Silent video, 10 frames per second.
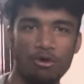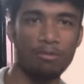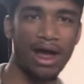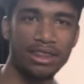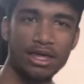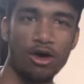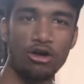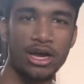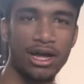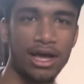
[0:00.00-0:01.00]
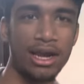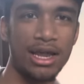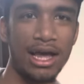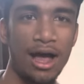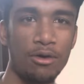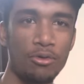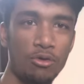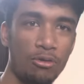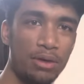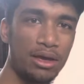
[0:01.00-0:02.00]
वो भाई से कांटेक्ट कर लेगा
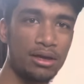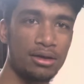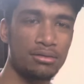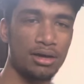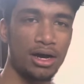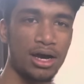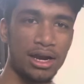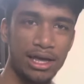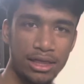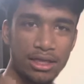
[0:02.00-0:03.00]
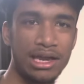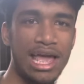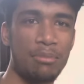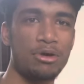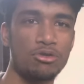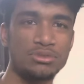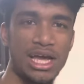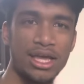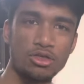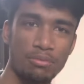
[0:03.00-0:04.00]
वो भी अगर इस एरिया में रूम
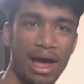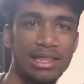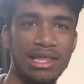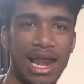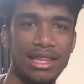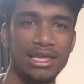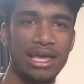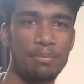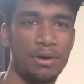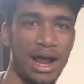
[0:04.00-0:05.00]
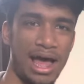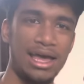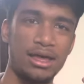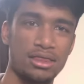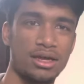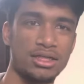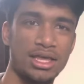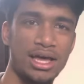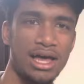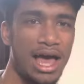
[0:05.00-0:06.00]
चाहिए तो भाई दिला देंगे पर हाँ एक शर्त
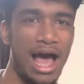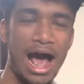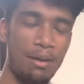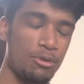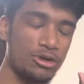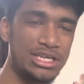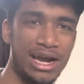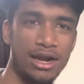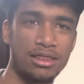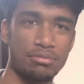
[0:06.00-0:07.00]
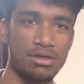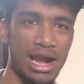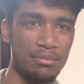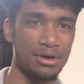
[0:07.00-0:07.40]
है आप लोग चैनल सब्सक्राइब